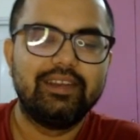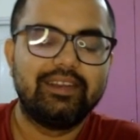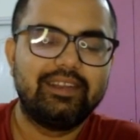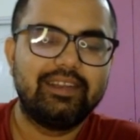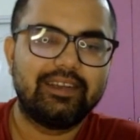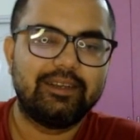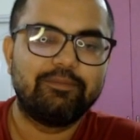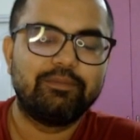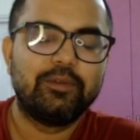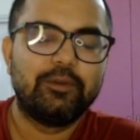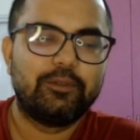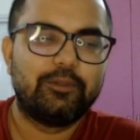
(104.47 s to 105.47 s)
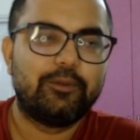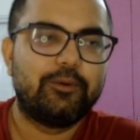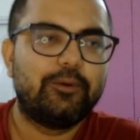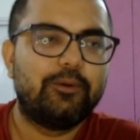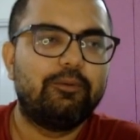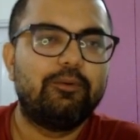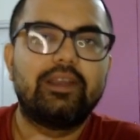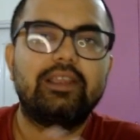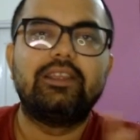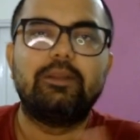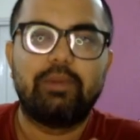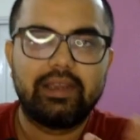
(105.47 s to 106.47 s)
ठीक है तो वो
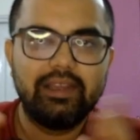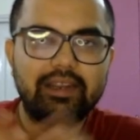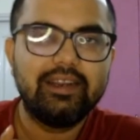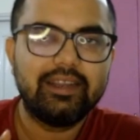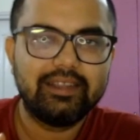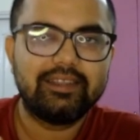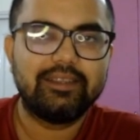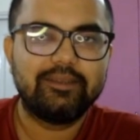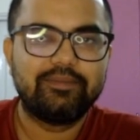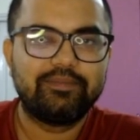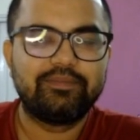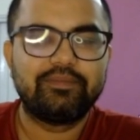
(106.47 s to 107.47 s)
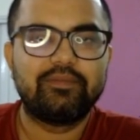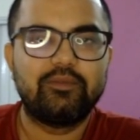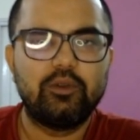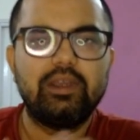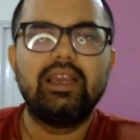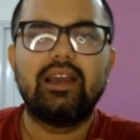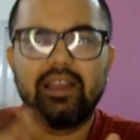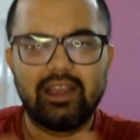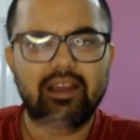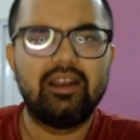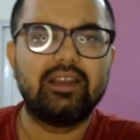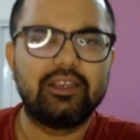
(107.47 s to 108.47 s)
खिचड़ी पकी नहीं रही थी तो ये एक, एक
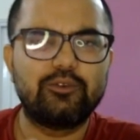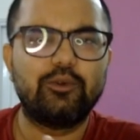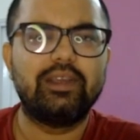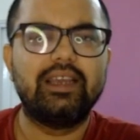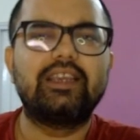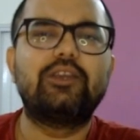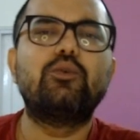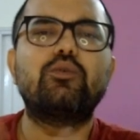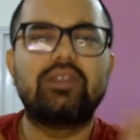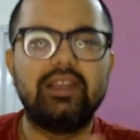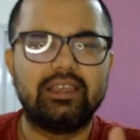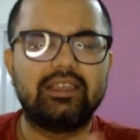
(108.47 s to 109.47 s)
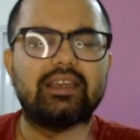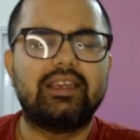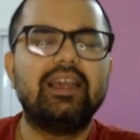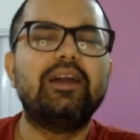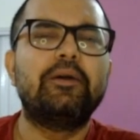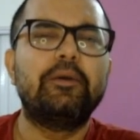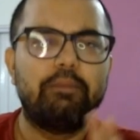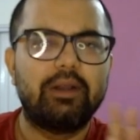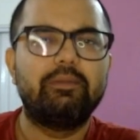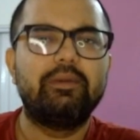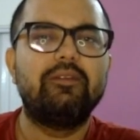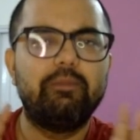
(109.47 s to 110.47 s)
अलग स्टोरी है क्यों उसने ऐसा किया बट
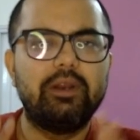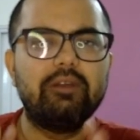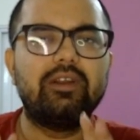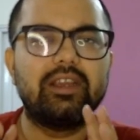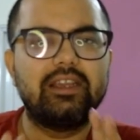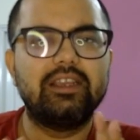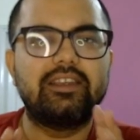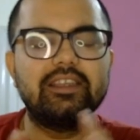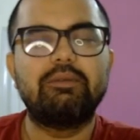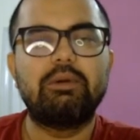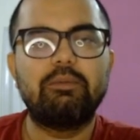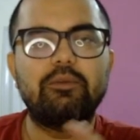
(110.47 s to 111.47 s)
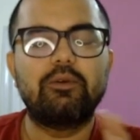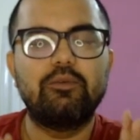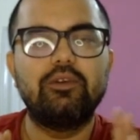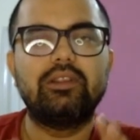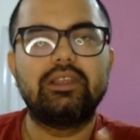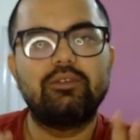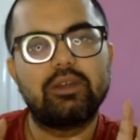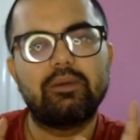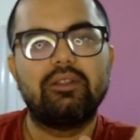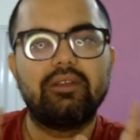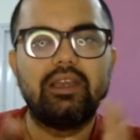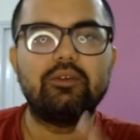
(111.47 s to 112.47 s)
बिडवल की खिचड़ी जब हम लोग बोलते हैं उसका
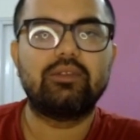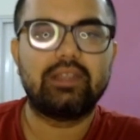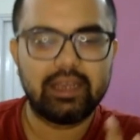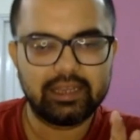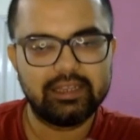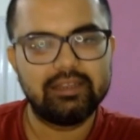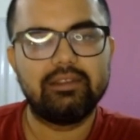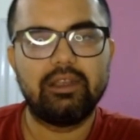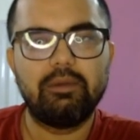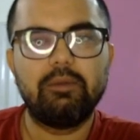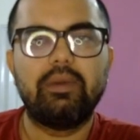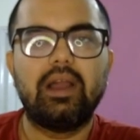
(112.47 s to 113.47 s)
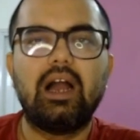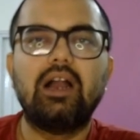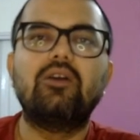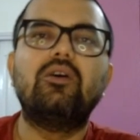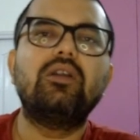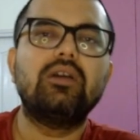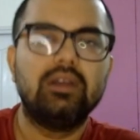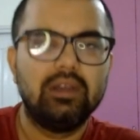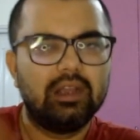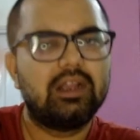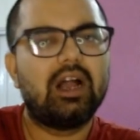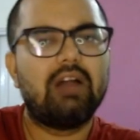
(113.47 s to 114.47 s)
मतलब यही होता है कि ज़मीन पे आग और
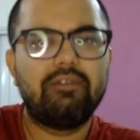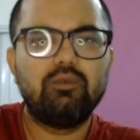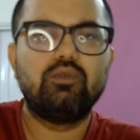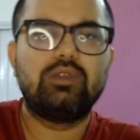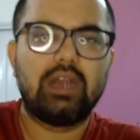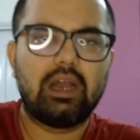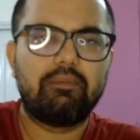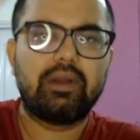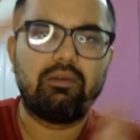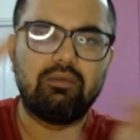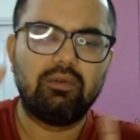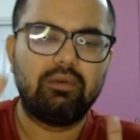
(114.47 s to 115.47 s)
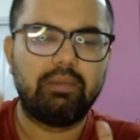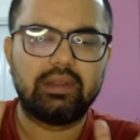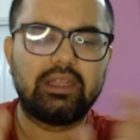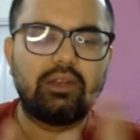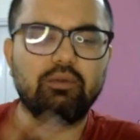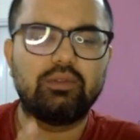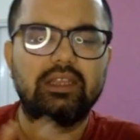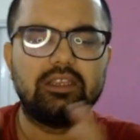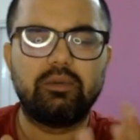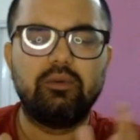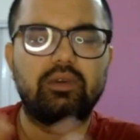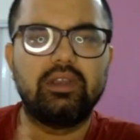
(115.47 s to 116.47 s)
काफ़ी ऊंचा आपका वो बर्तन होता है
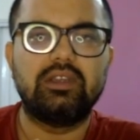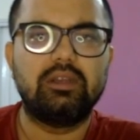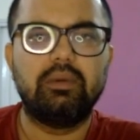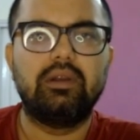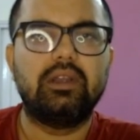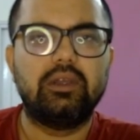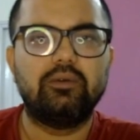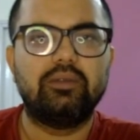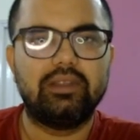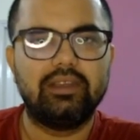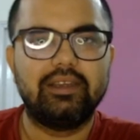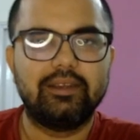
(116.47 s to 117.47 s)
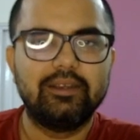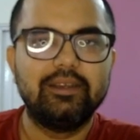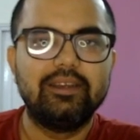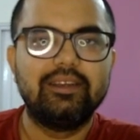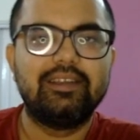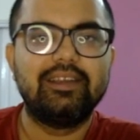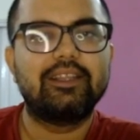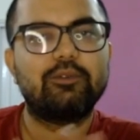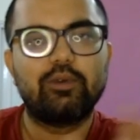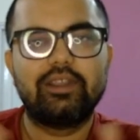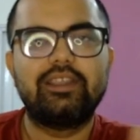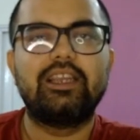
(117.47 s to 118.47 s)
जिसमें वो खिचड़ी बन रही होती है ठीक है तो
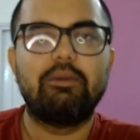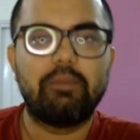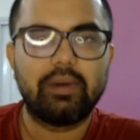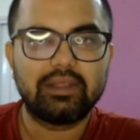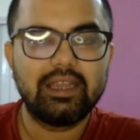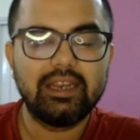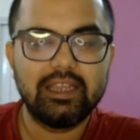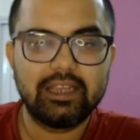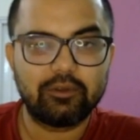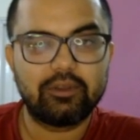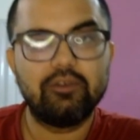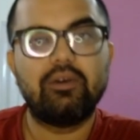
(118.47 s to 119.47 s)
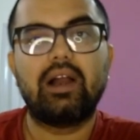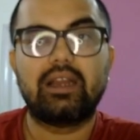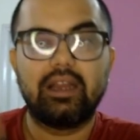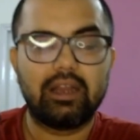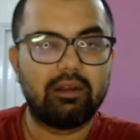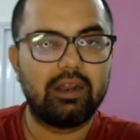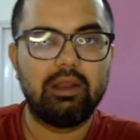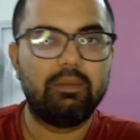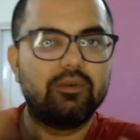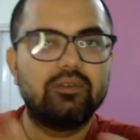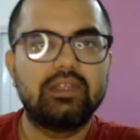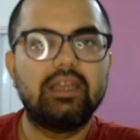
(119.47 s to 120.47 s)
वो खिचड़ी कभी पकता ही नहीं क्योंकि वो आग का गरीब
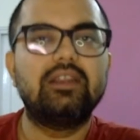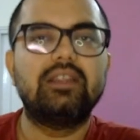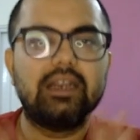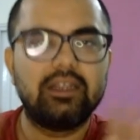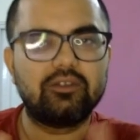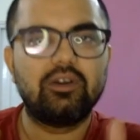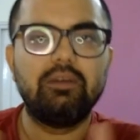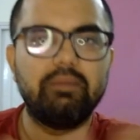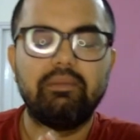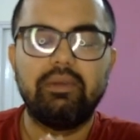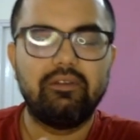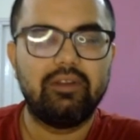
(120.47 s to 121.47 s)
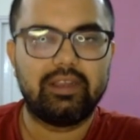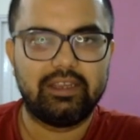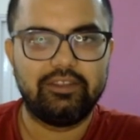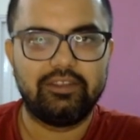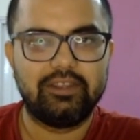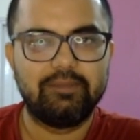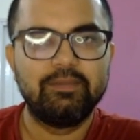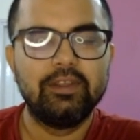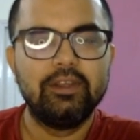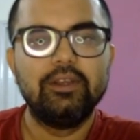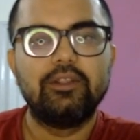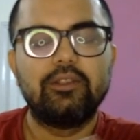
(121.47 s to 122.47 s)
पहुँचता ही नहीं दैट इज़ कॉल्ड बिडवल की खिचड़ी
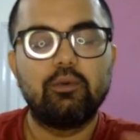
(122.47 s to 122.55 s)
तो